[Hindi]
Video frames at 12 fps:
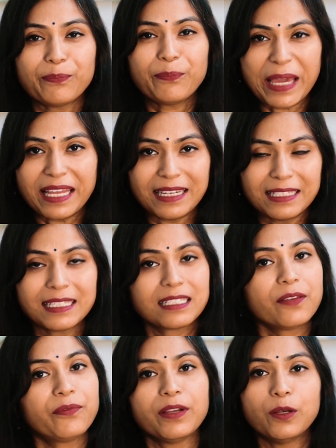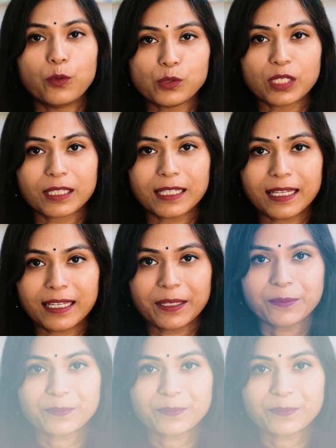पेन जैसे फील हो सकता है